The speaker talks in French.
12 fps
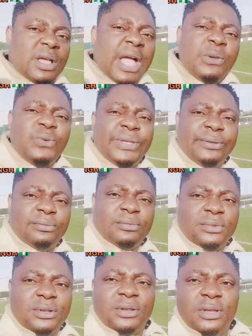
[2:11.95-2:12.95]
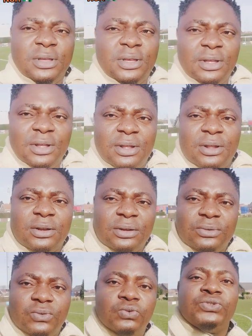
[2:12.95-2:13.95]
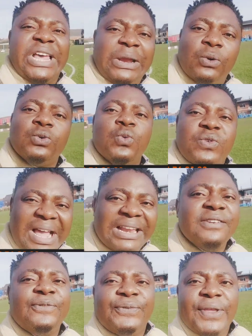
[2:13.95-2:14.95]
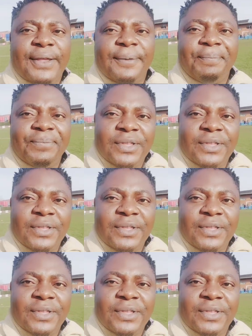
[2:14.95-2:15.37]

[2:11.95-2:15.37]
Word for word: Ah oui, nous allons nous qualifier.